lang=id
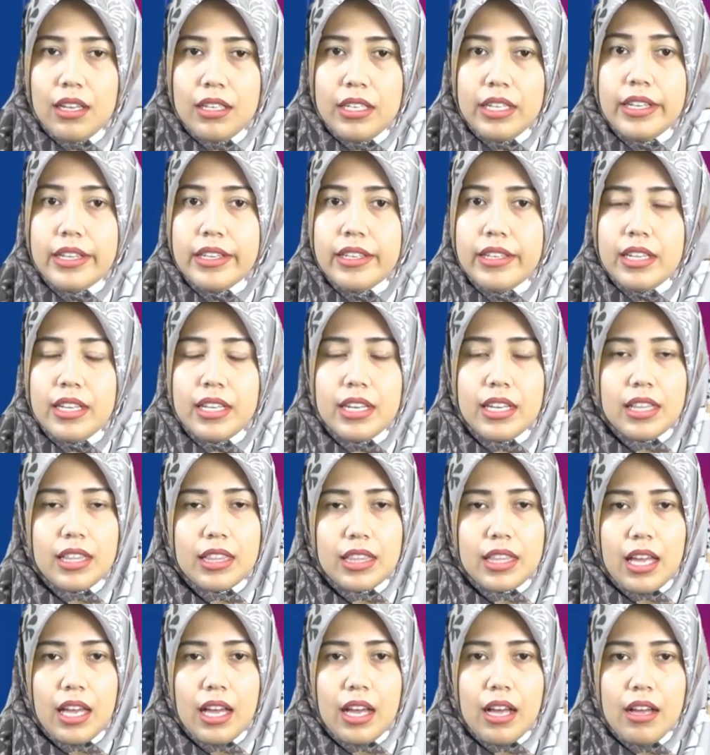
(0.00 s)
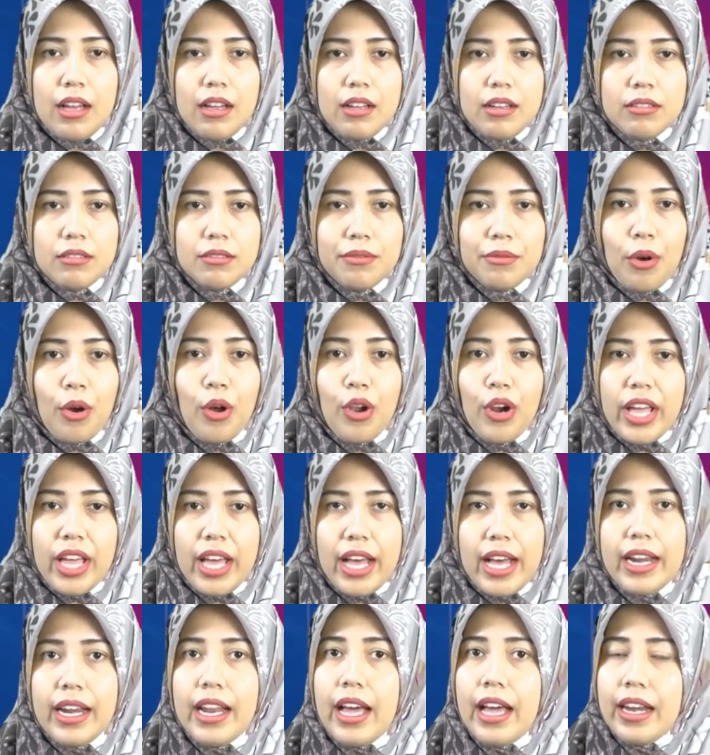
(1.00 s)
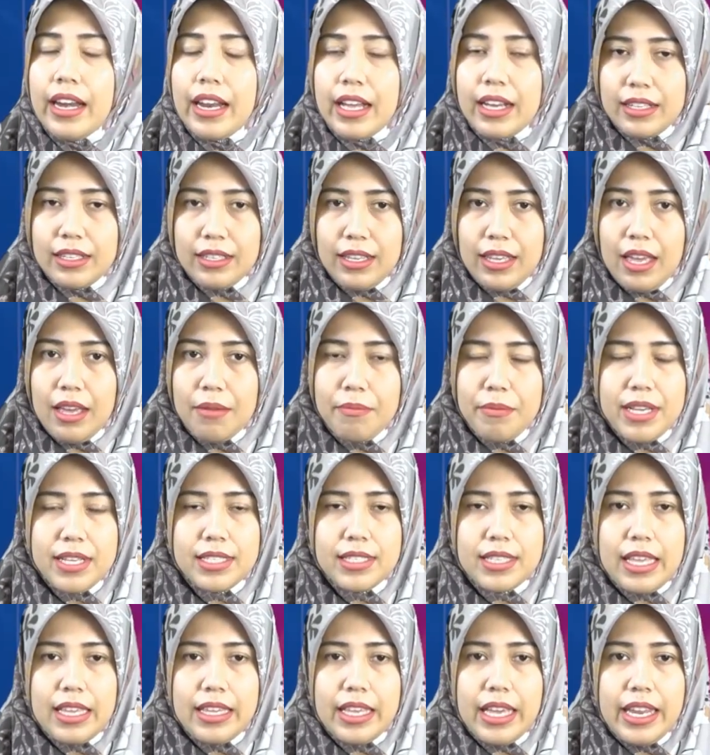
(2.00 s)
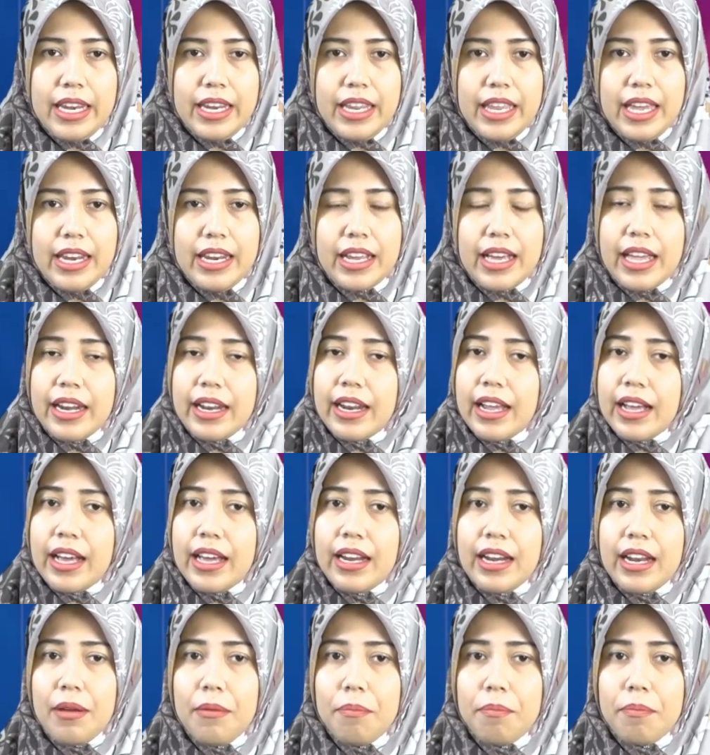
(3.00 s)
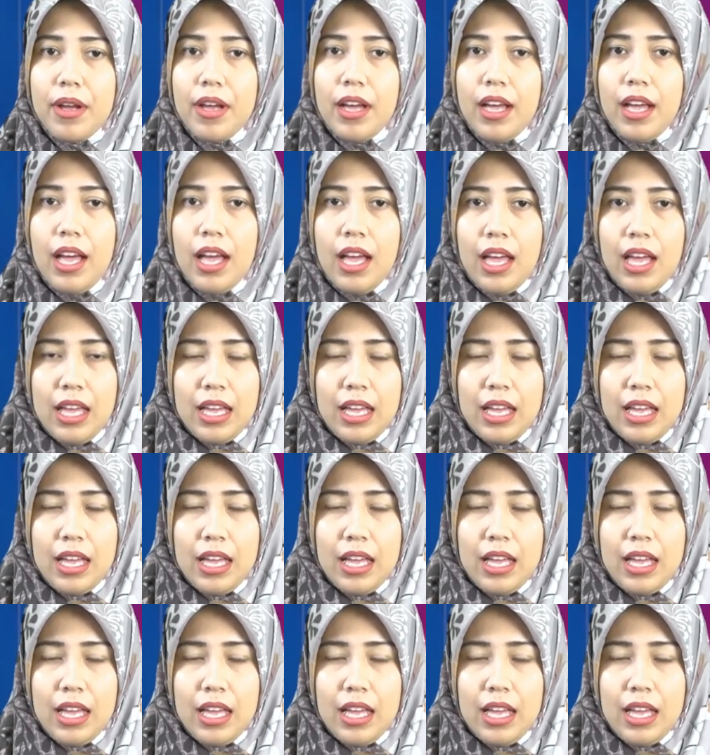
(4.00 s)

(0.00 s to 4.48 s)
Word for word: diderita oleh anak-anak ya biasanya ini ya dikarenakan apa?